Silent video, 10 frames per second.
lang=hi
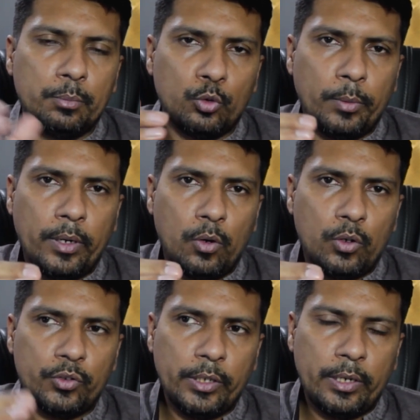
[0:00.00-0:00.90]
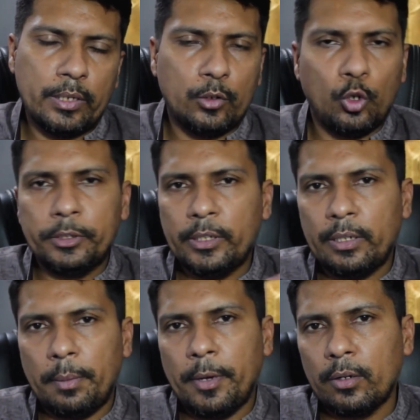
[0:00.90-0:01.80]
सुबह नौ से रात नौ बजे के
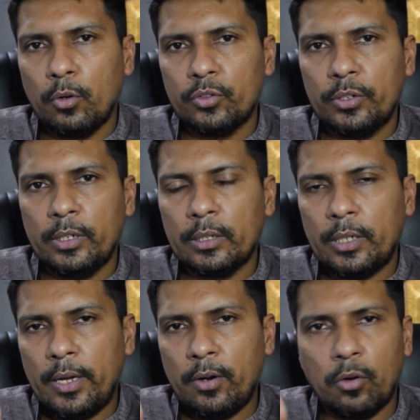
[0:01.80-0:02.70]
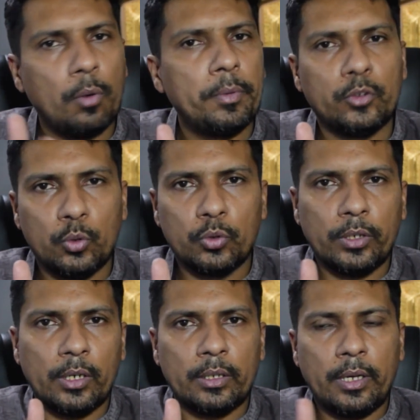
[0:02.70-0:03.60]
दरमियान ग्रॉसरी करते हैं और गवर्नमेंट स्टोर
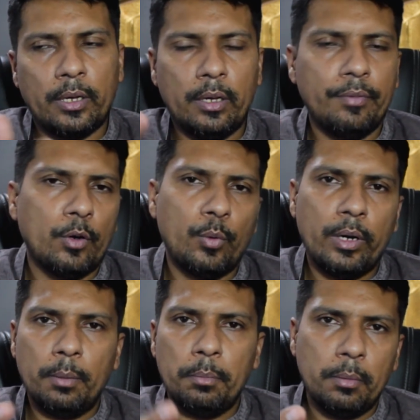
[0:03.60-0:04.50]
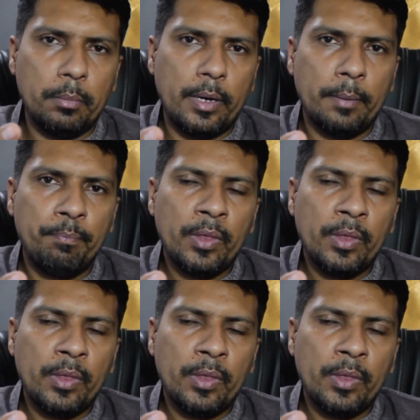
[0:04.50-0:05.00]
से करते हैं ए वन वन है बीम है